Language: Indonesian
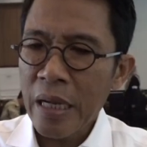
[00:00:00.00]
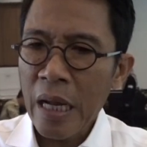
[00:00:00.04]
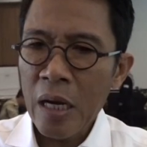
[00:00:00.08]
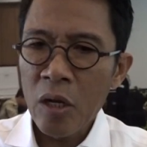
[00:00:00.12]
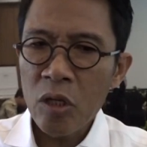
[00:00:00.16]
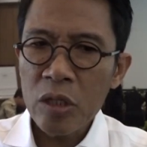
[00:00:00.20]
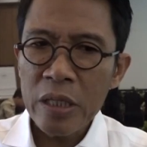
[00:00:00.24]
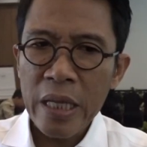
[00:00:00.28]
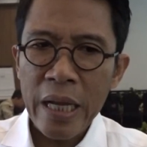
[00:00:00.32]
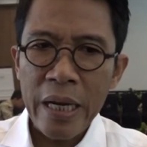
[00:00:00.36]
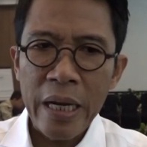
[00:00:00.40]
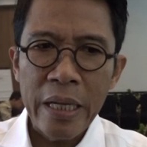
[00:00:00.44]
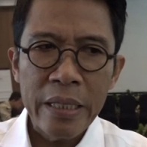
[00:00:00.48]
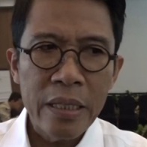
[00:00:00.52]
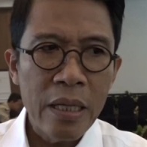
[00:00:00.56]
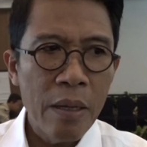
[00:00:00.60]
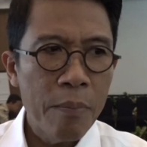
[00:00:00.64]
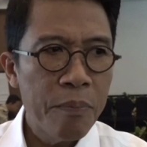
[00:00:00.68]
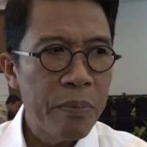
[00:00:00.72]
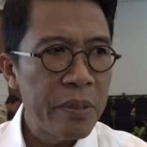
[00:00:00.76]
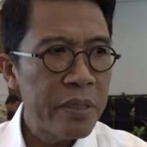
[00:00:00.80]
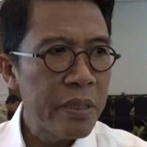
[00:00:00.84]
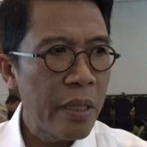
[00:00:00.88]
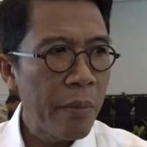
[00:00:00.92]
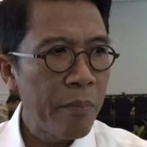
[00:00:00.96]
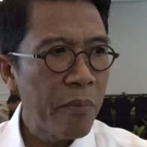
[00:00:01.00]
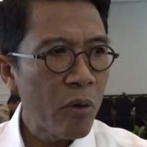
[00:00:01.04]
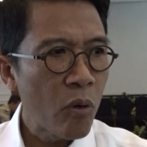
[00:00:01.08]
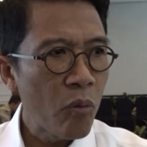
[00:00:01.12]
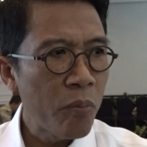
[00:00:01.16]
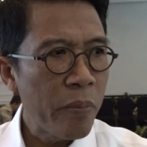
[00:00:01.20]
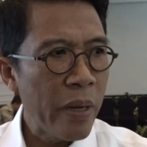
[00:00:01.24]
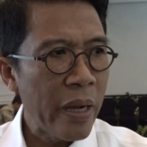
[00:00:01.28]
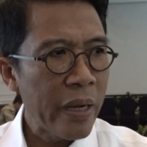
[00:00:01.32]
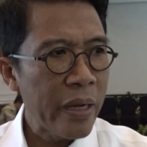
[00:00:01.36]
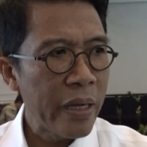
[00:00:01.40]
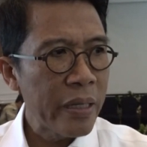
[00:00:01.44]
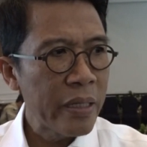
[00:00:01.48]
Kalau tanahnya bisa
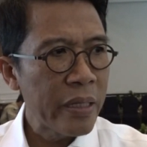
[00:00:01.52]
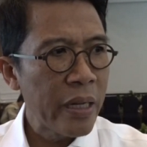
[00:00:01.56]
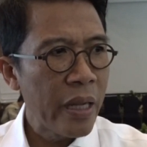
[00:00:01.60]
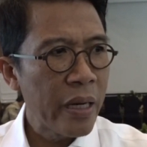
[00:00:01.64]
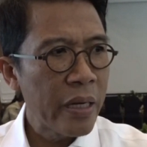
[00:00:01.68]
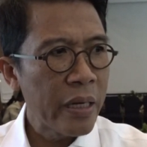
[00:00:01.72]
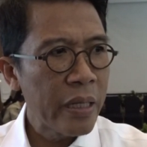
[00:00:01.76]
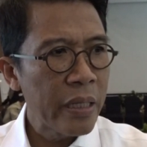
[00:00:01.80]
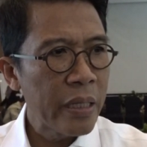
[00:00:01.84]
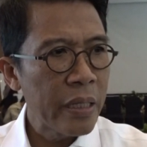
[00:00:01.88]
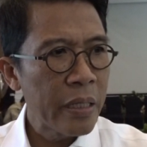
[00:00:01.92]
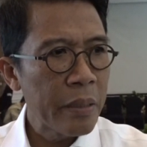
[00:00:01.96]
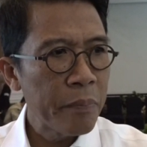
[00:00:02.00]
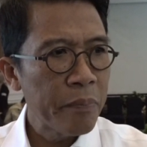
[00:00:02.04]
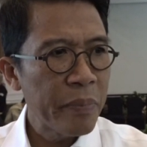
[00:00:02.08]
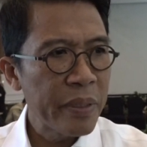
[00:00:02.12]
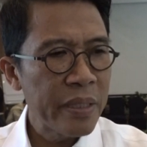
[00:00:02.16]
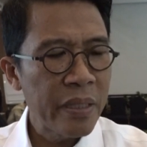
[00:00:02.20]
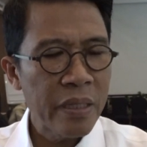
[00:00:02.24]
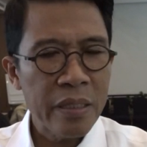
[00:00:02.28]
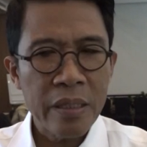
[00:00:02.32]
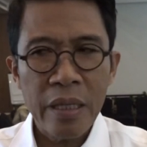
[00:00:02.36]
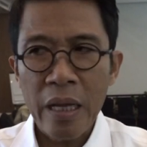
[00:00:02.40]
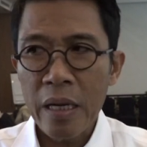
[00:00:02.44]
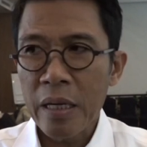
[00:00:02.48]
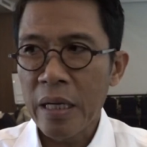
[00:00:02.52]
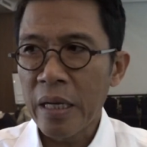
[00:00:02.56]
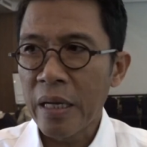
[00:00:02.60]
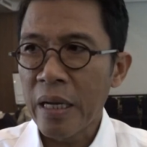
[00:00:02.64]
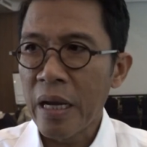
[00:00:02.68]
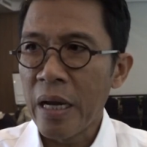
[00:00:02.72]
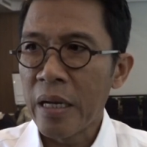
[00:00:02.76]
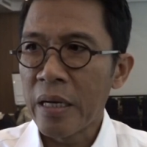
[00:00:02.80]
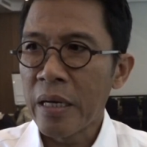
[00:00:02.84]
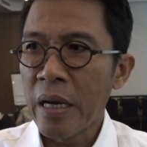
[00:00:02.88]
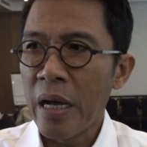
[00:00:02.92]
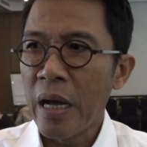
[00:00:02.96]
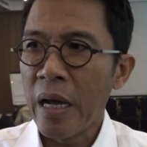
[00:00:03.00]
merupakan dari penyertaan
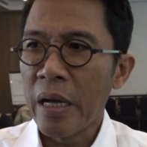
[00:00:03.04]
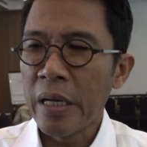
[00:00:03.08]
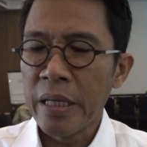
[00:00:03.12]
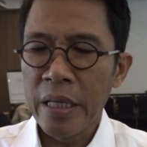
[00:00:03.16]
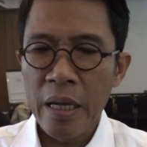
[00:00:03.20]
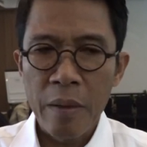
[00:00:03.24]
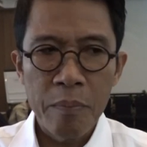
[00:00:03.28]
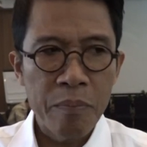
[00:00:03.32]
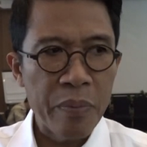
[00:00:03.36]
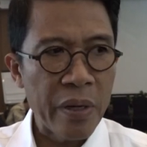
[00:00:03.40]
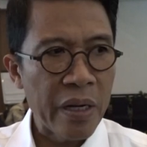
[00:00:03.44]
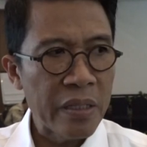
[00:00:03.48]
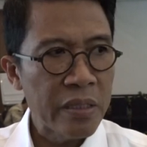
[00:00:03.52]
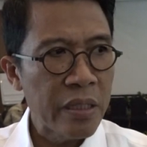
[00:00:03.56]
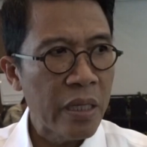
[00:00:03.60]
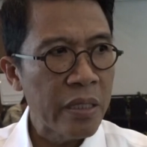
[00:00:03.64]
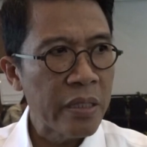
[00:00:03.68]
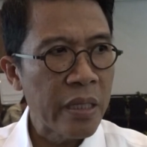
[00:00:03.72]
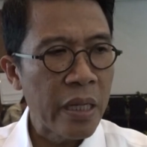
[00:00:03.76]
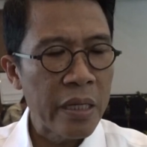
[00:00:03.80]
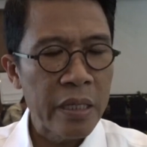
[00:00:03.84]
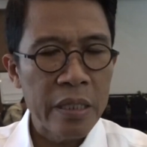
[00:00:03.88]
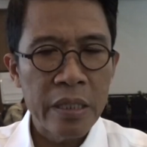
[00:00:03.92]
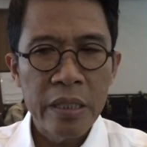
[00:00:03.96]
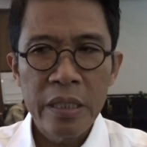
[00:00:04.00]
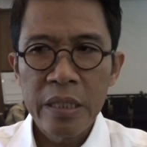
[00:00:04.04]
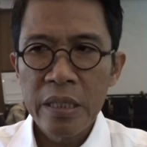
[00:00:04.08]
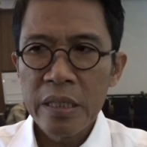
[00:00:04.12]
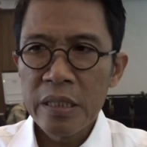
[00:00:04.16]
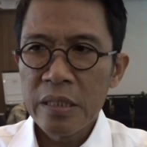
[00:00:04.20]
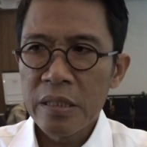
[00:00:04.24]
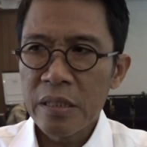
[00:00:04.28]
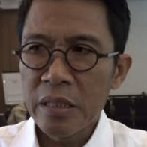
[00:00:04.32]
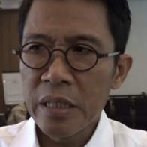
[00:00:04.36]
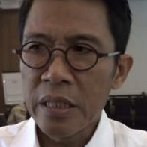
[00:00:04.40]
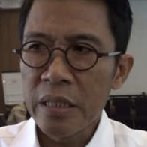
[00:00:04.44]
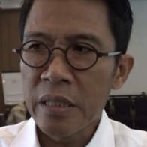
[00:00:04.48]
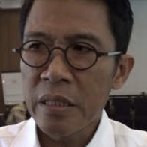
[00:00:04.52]
negara yang berasal dari
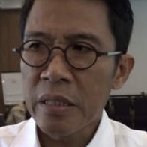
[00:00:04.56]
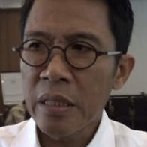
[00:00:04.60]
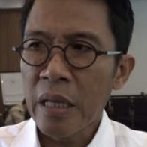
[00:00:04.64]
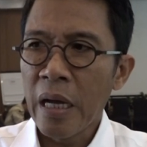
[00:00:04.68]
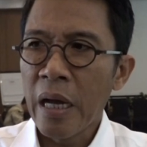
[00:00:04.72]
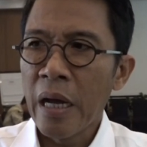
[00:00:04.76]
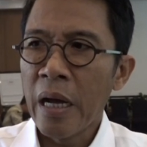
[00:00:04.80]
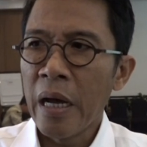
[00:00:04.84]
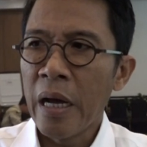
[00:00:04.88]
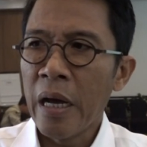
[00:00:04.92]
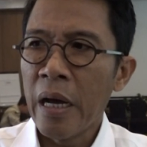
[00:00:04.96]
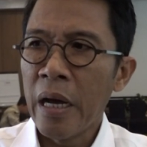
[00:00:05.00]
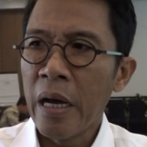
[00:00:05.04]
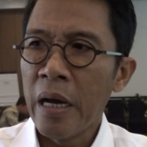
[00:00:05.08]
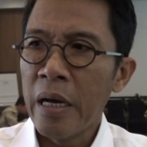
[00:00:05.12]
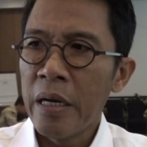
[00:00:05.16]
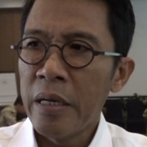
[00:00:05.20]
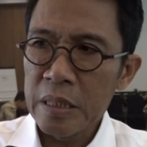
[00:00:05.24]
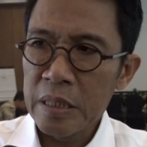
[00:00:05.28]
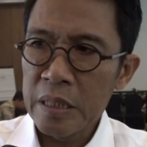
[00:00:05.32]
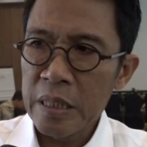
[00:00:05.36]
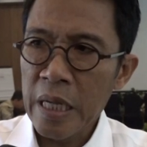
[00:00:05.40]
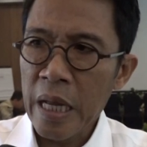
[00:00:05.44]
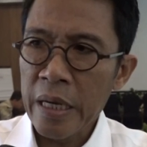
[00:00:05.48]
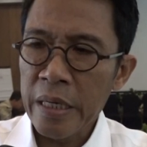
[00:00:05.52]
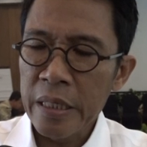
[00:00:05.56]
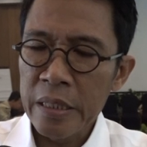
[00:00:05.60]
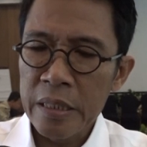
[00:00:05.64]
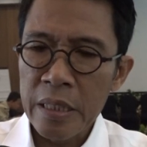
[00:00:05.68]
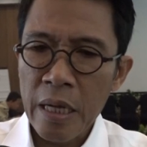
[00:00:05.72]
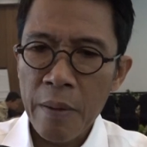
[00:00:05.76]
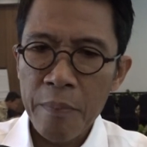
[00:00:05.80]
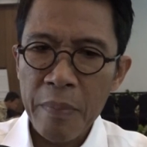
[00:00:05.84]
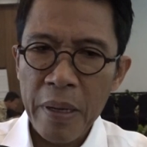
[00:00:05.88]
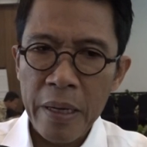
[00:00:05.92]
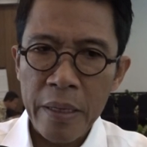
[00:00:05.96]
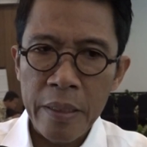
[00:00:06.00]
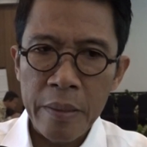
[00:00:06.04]
sita dari
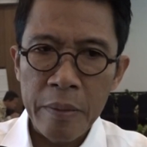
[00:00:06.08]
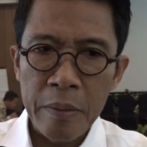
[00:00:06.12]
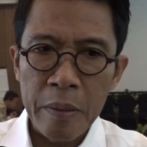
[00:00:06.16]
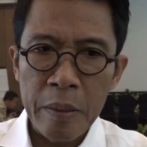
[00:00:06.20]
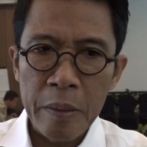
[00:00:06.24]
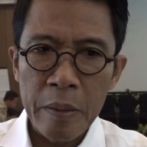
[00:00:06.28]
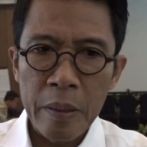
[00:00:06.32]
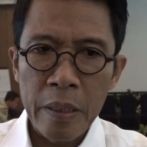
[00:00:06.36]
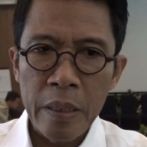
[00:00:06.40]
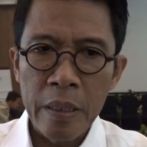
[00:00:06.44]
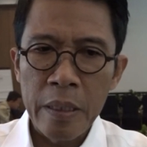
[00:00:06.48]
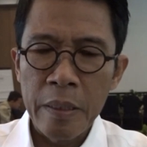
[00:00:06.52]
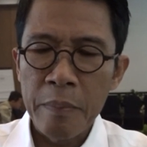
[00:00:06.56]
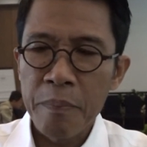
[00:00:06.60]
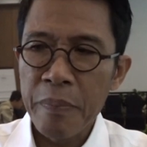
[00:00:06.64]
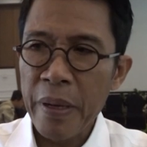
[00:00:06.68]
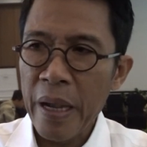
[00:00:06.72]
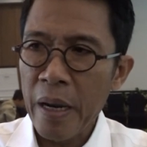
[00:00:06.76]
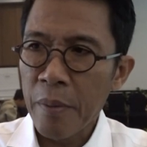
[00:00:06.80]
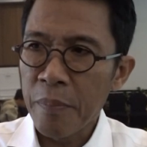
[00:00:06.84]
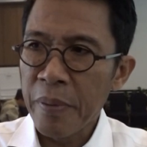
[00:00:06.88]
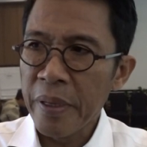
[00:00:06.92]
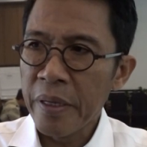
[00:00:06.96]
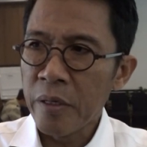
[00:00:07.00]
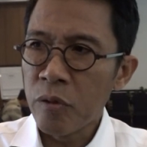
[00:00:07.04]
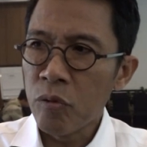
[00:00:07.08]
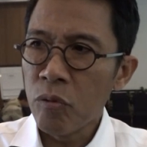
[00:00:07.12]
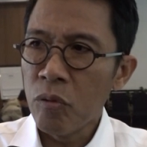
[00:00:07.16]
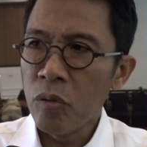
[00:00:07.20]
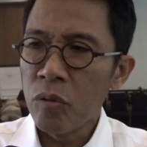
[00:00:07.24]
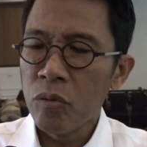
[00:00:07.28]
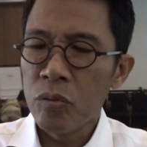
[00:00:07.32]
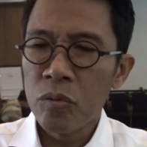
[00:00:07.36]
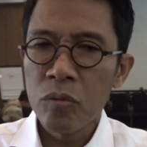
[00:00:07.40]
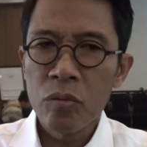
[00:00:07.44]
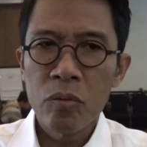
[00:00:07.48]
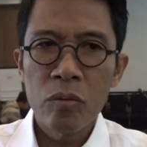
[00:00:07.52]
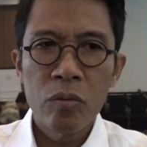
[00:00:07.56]
zaman eh, BLBI
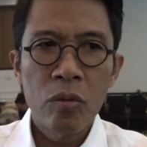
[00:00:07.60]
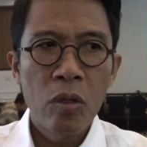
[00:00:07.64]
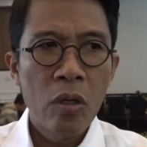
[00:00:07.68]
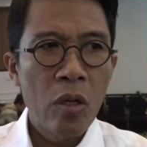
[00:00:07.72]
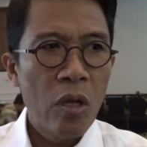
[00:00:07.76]
dulu,